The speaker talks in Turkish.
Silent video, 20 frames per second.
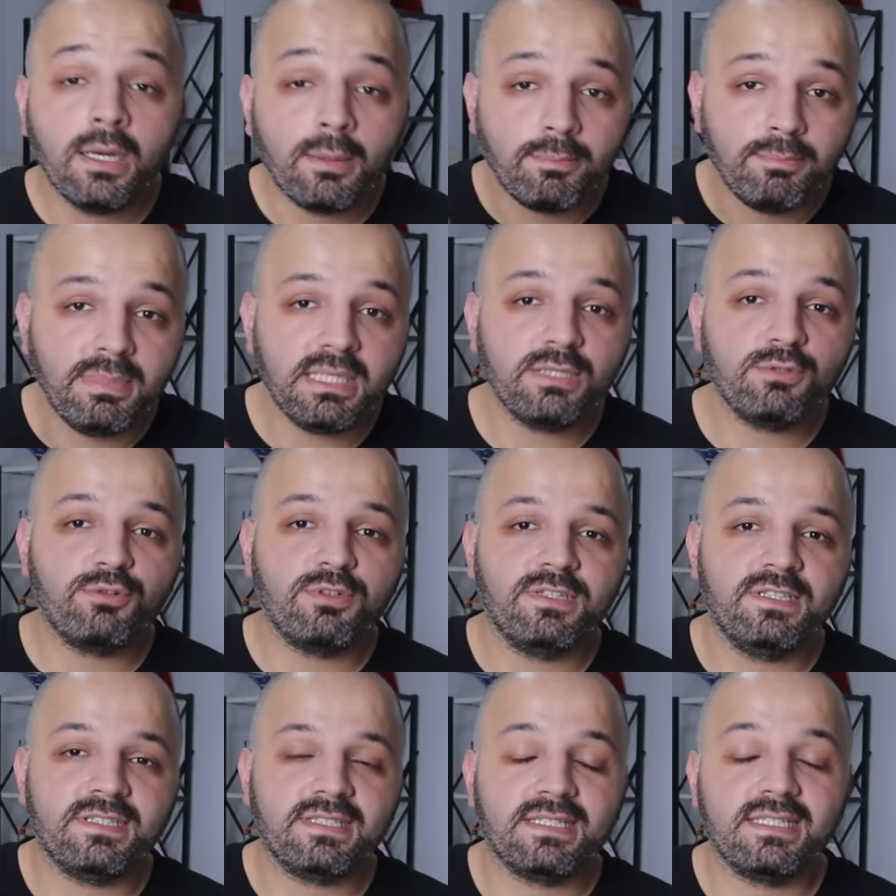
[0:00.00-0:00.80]
Bir
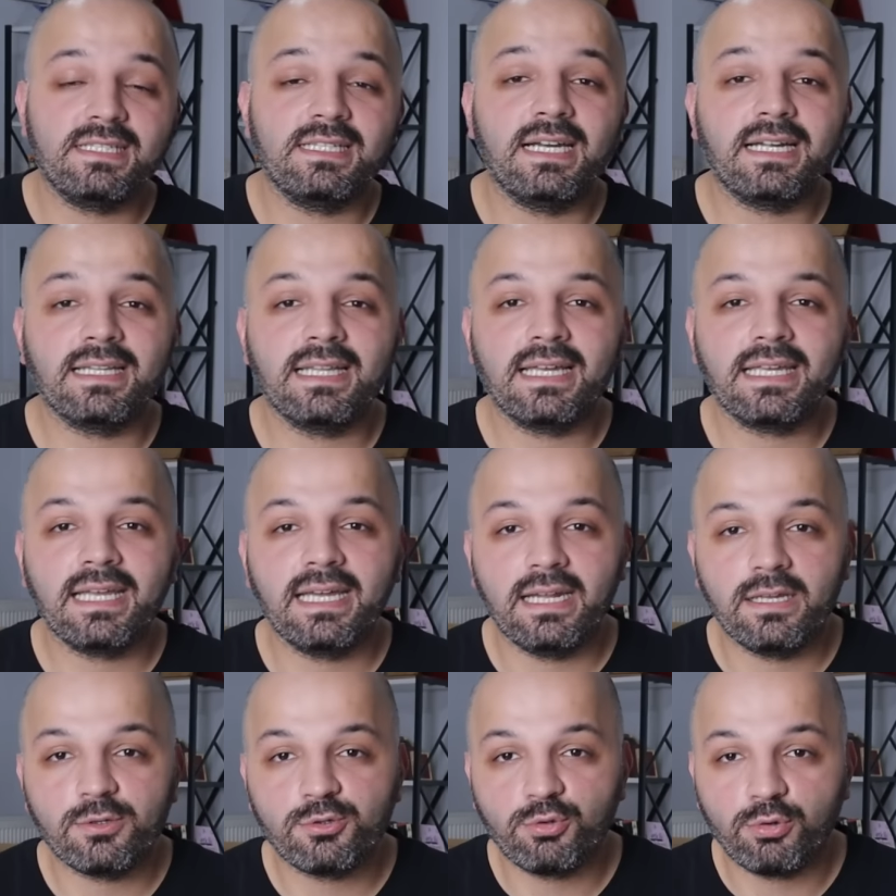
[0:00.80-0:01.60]
süredir sizlerden
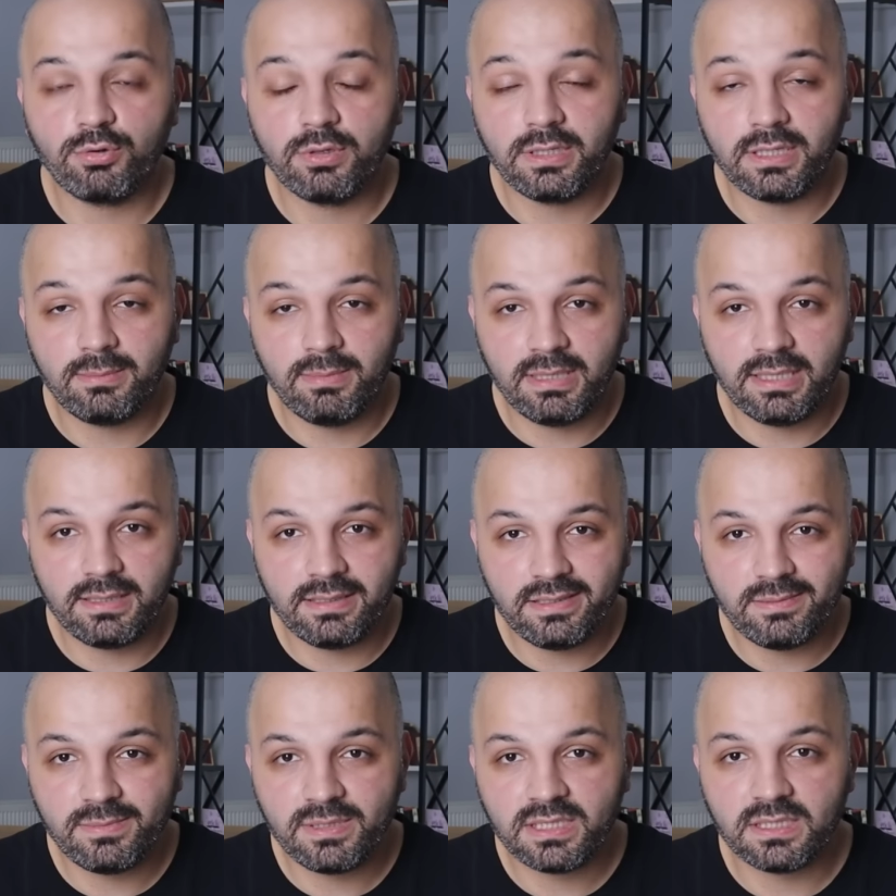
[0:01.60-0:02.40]
gelen soruları
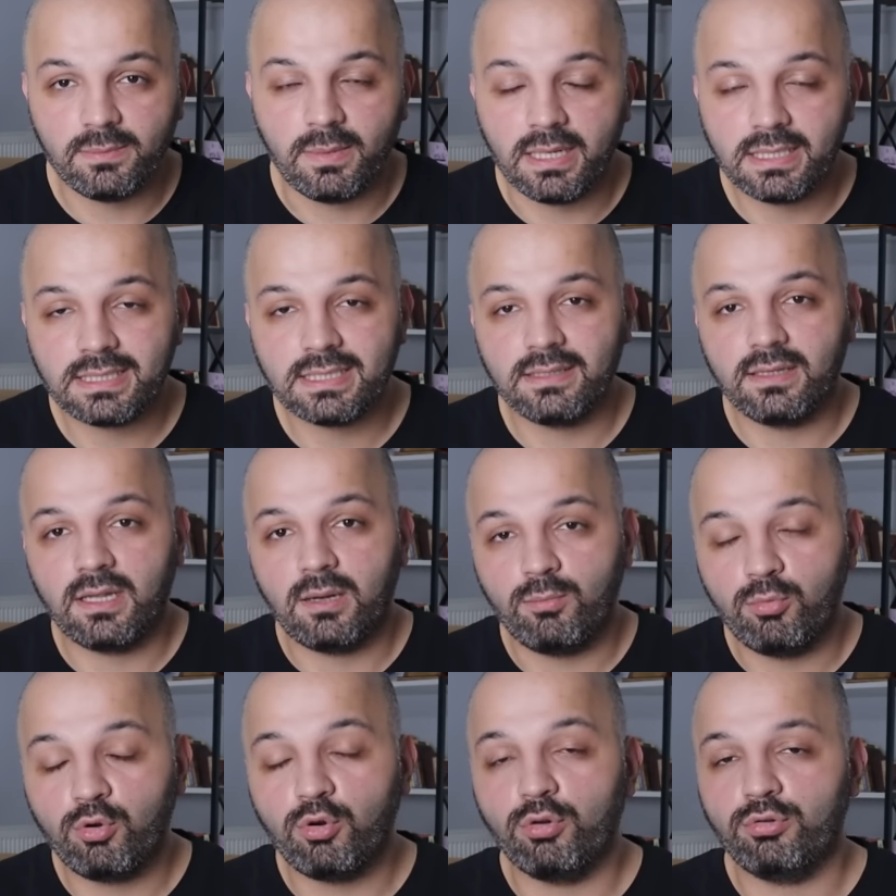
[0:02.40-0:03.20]
biriktirmiştim
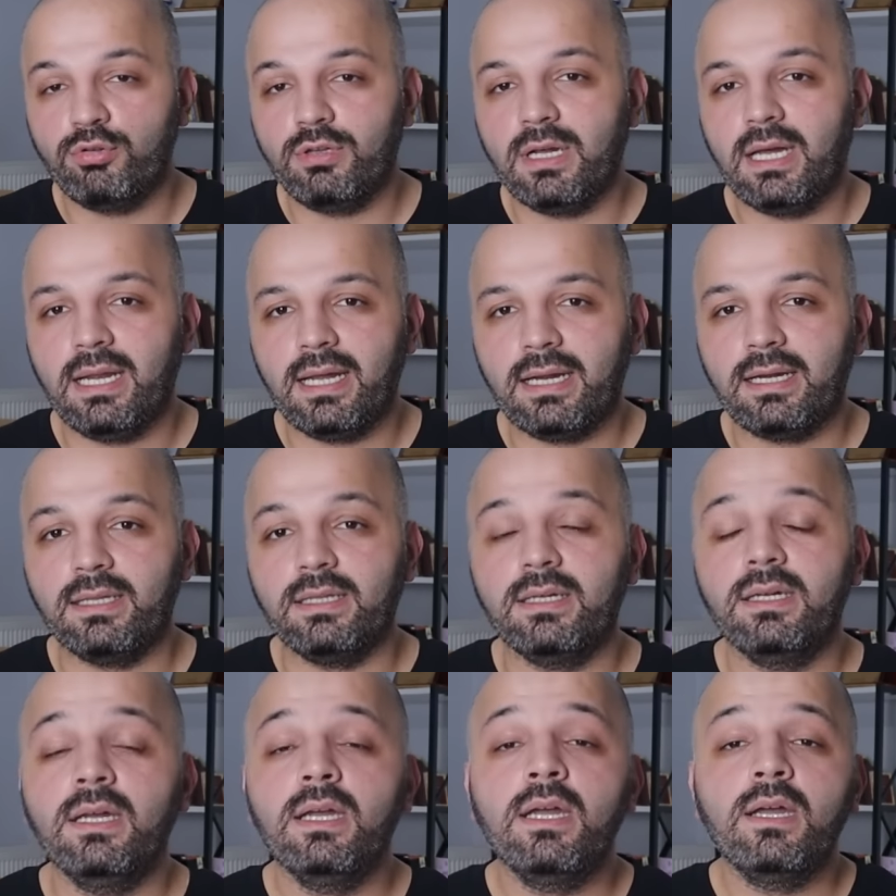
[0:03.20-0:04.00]
aslında bu konuyla
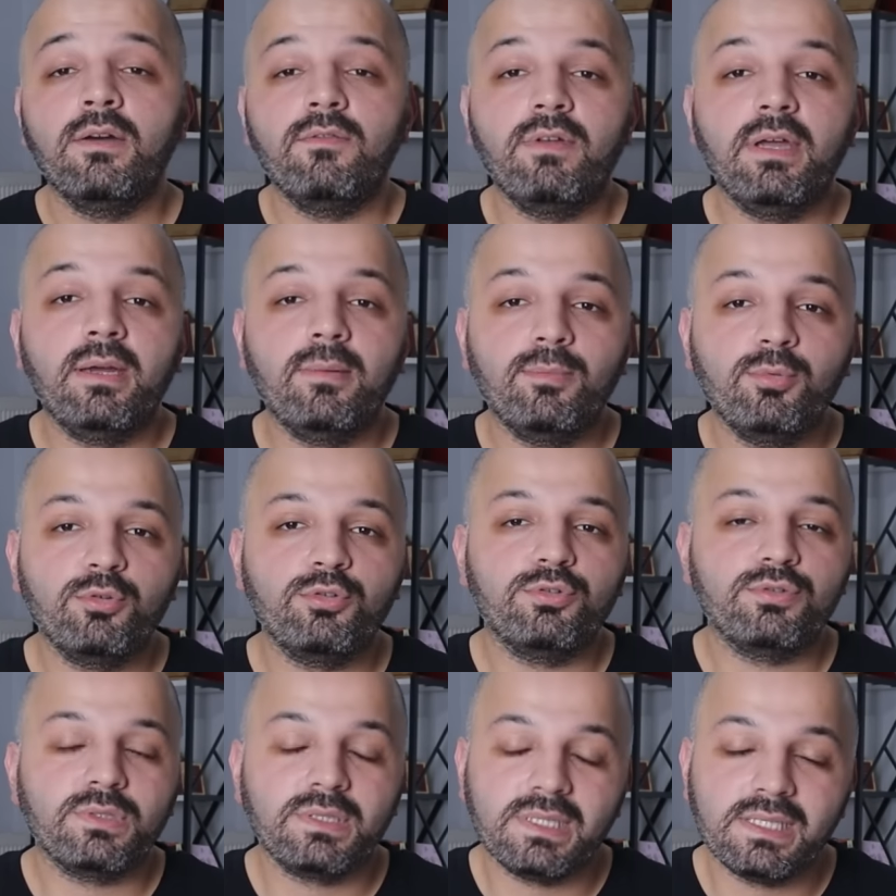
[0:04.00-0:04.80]
alakalı ve
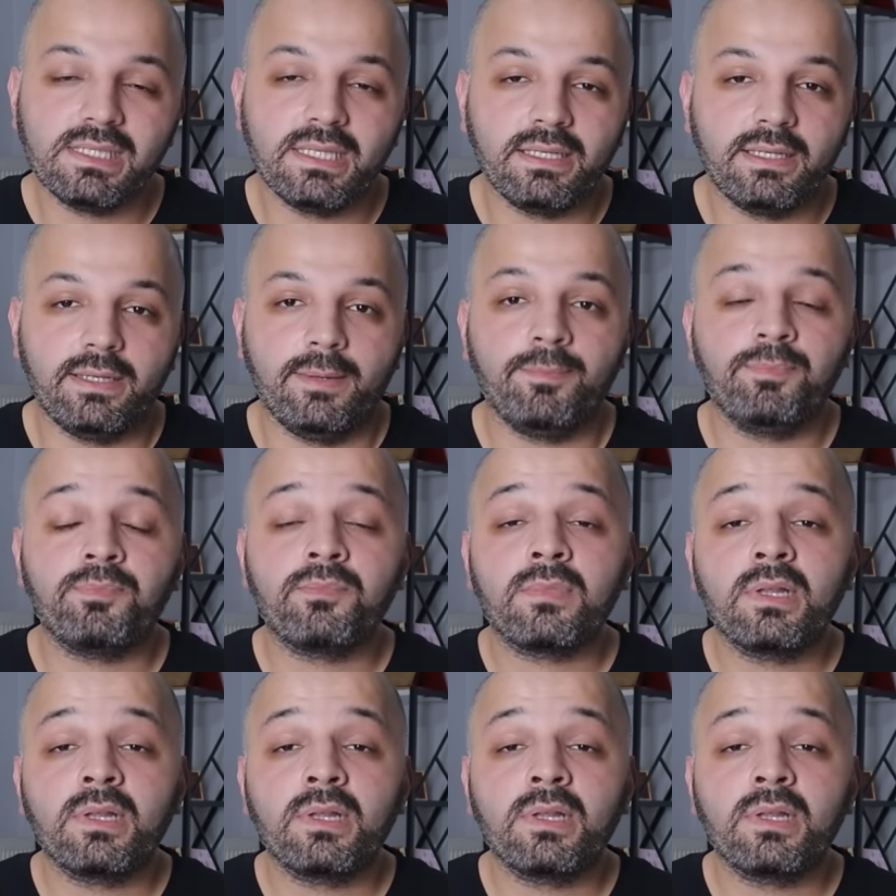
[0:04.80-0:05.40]
bugün sizlere